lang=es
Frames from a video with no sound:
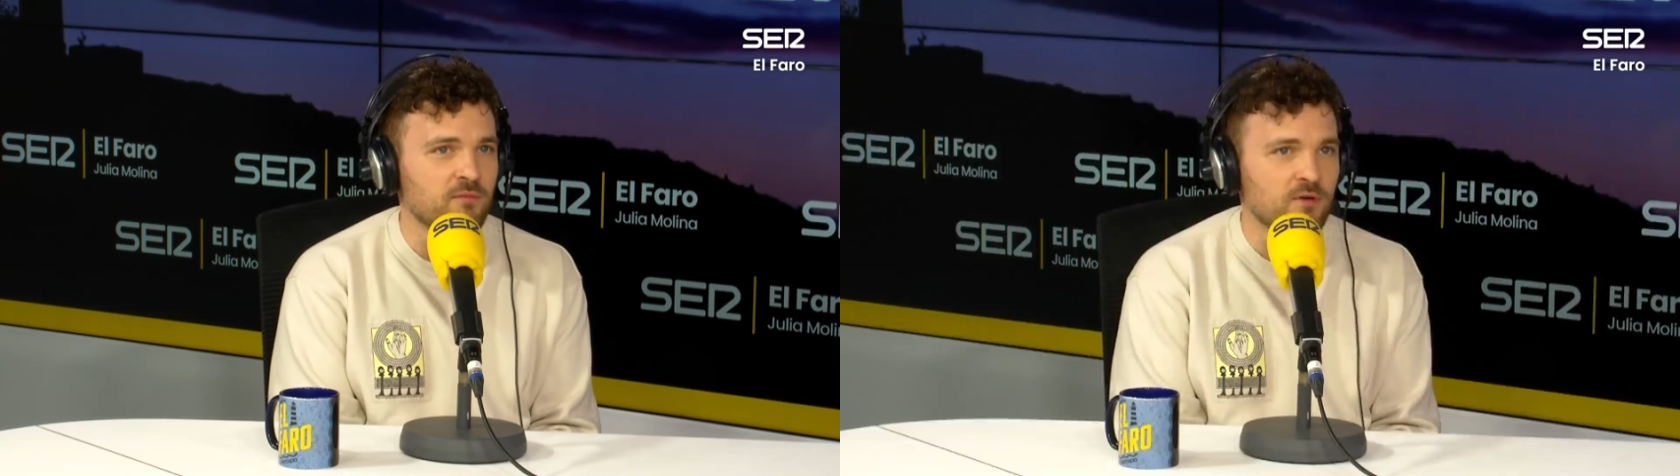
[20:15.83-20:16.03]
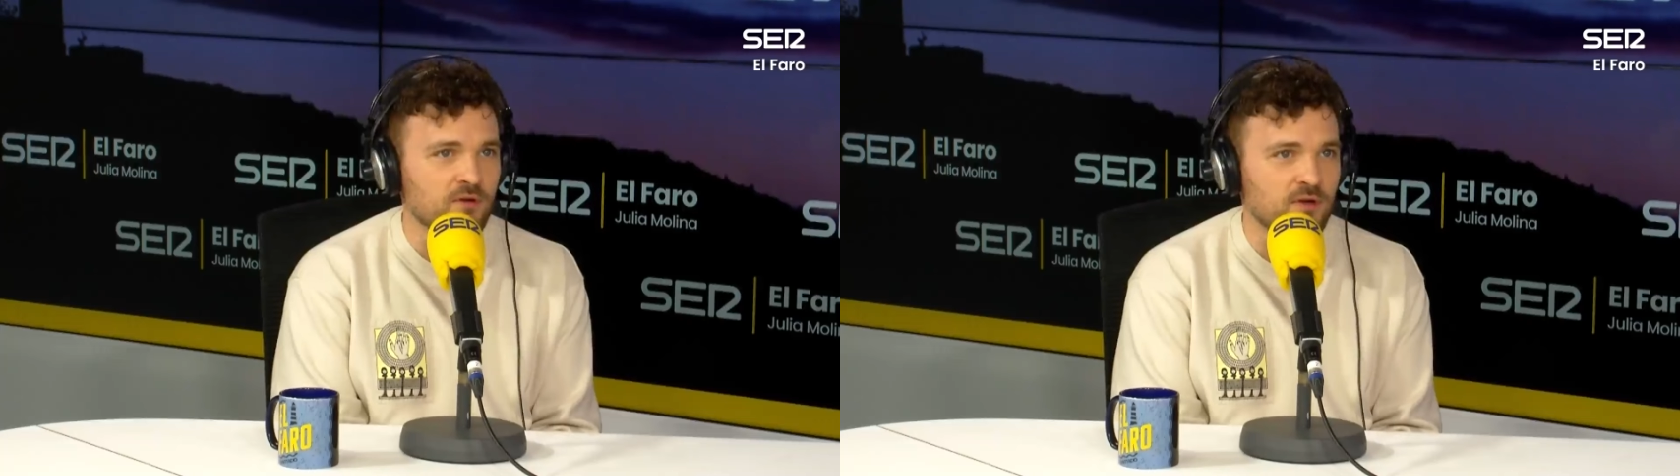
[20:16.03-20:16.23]

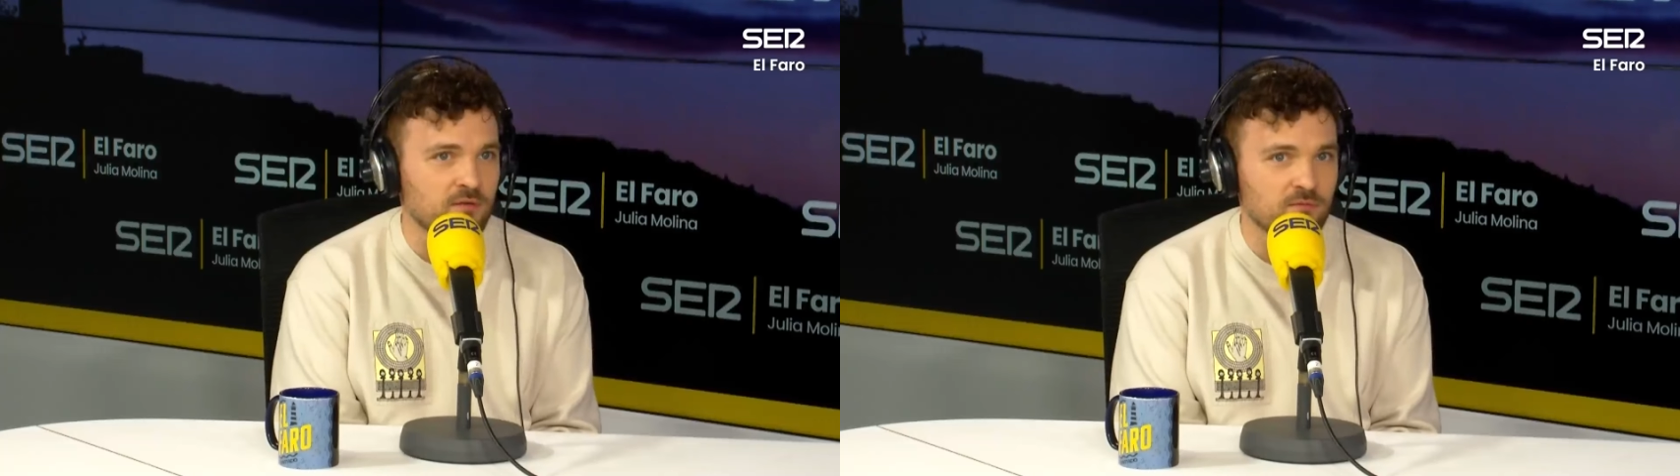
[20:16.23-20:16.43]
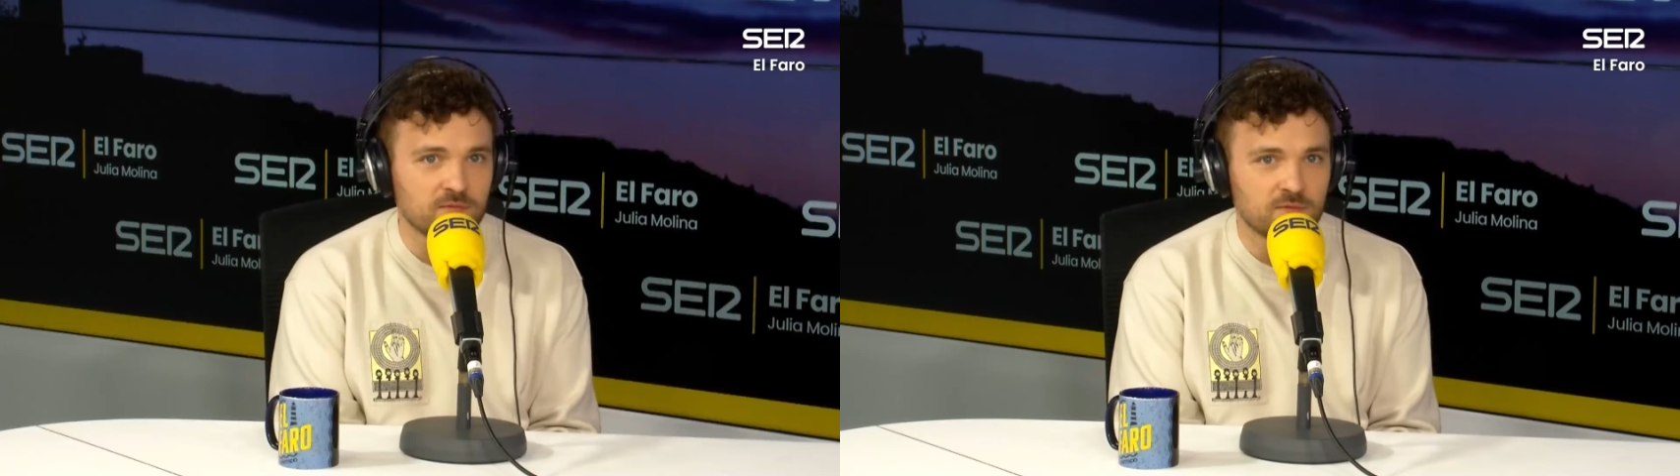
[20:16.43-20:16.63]
yo creo que
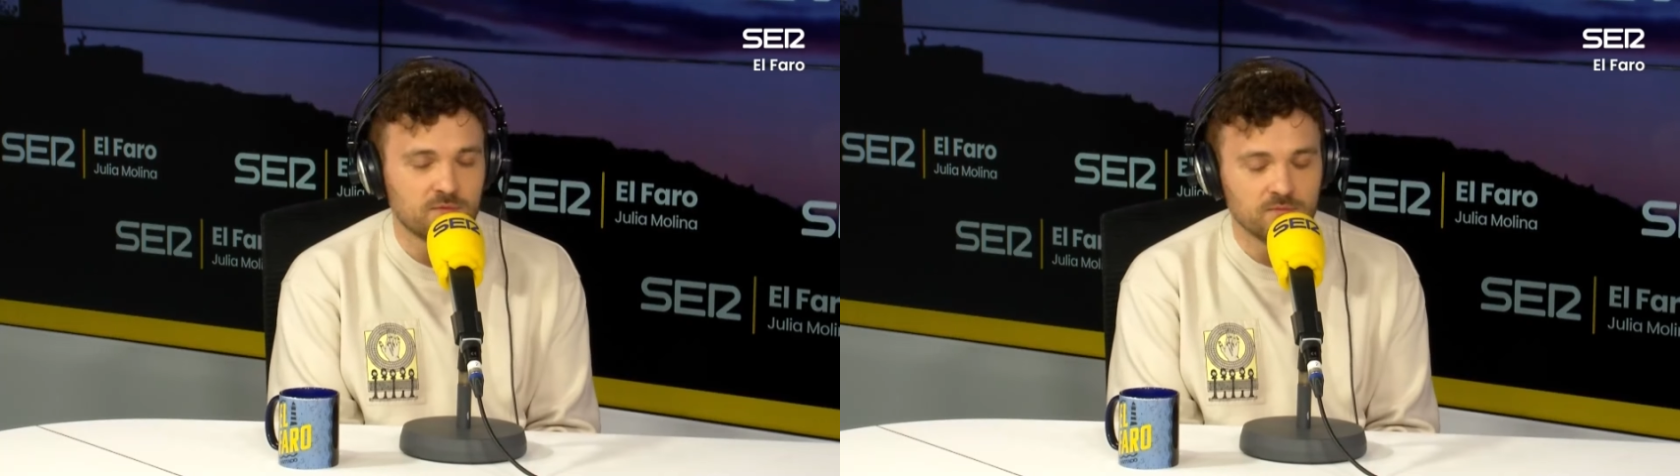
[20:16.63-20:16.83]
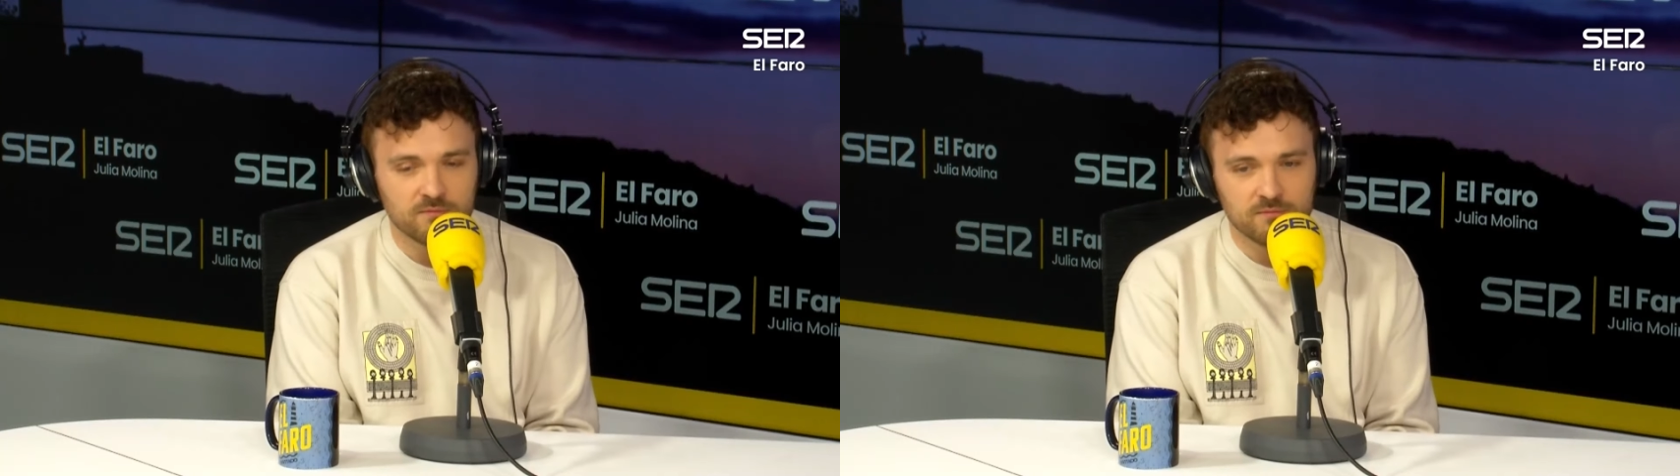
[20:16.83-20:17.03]

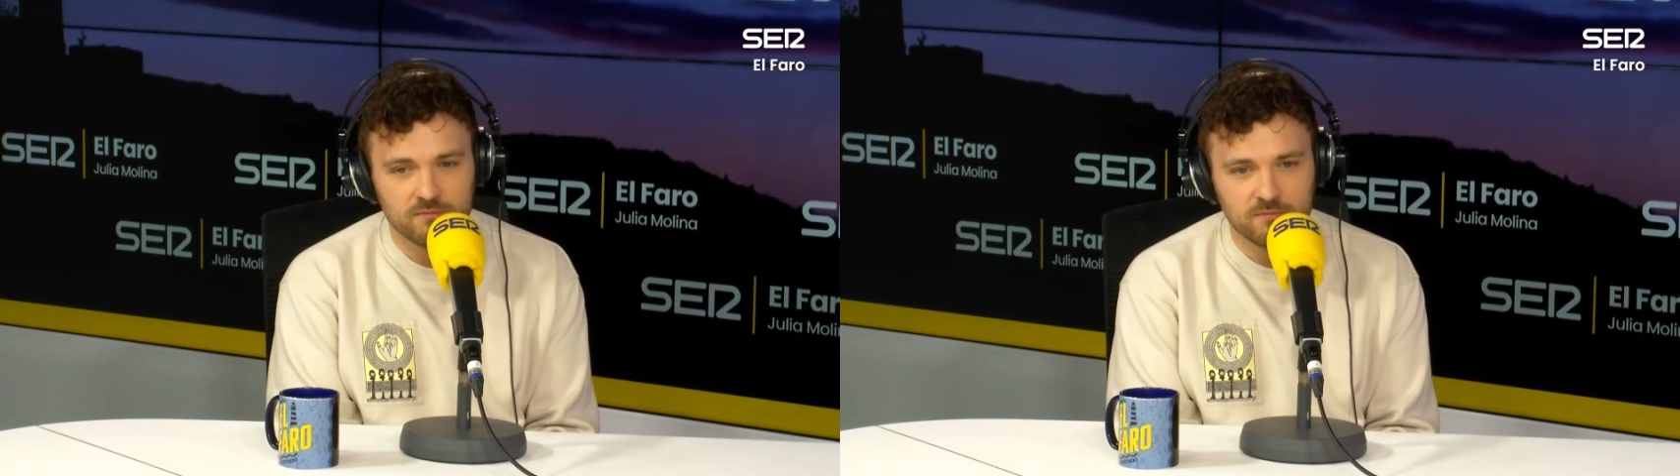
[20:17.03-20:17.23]
mm,